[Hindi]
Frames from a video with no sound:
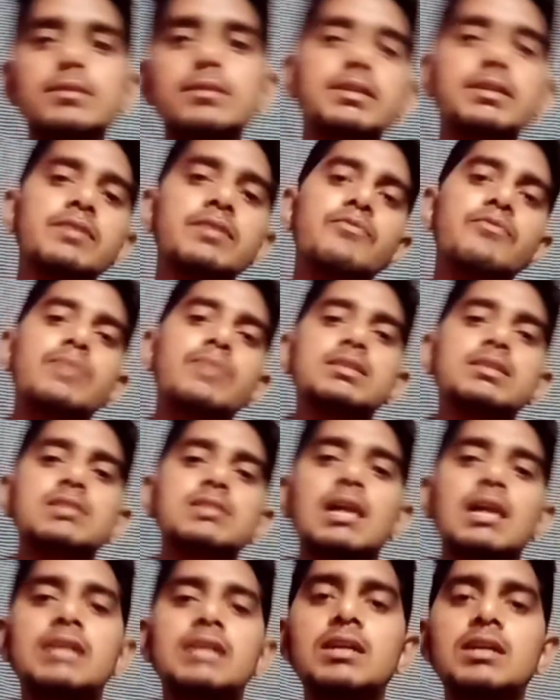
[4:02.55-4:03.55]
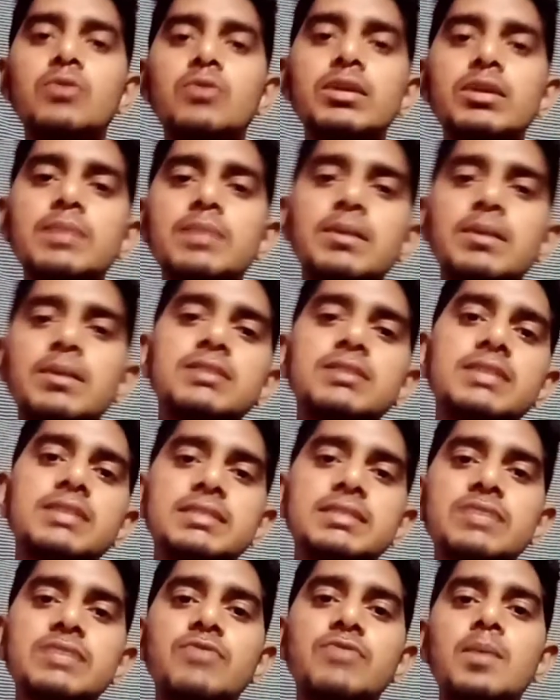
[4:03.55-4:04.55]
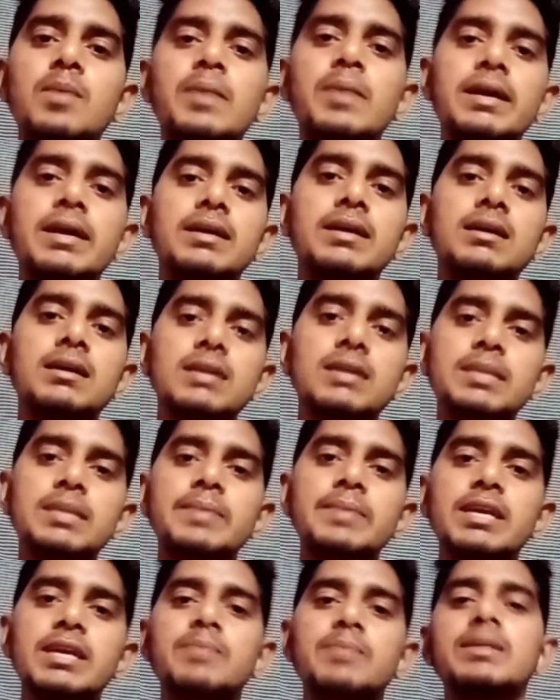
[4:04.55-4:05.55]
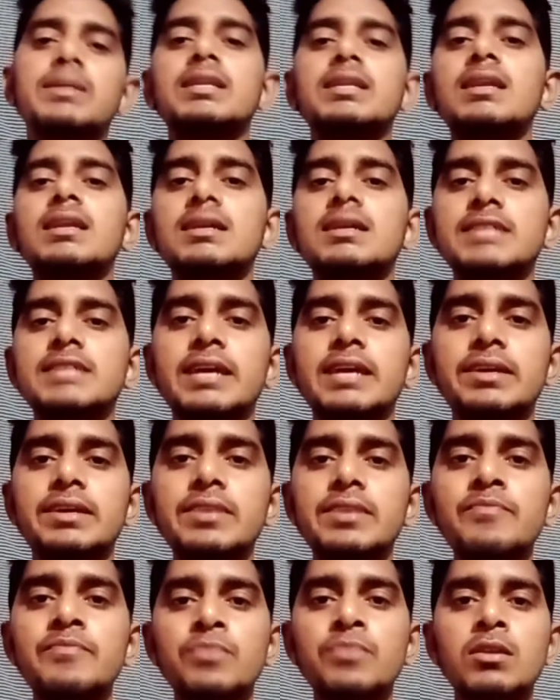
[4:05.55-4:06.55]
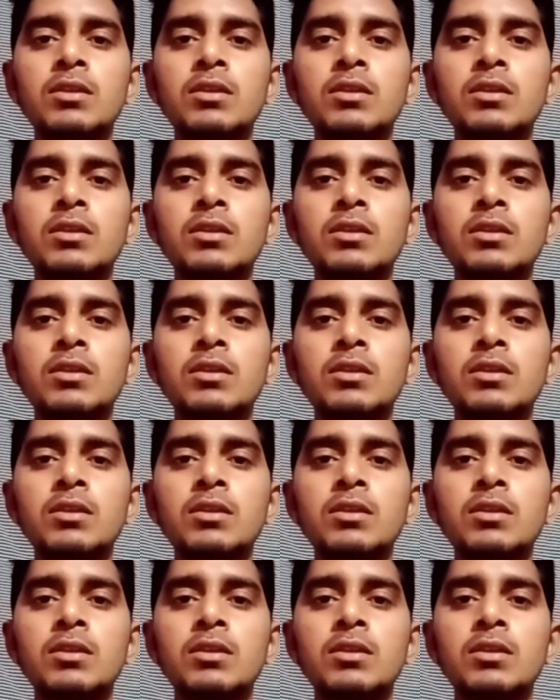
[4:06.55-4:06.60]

देखिए फ्रेंड्स लॉकडाउन के बाद जैसे ही फॉर्म आएगा करीब एक महीने लग जाएंगे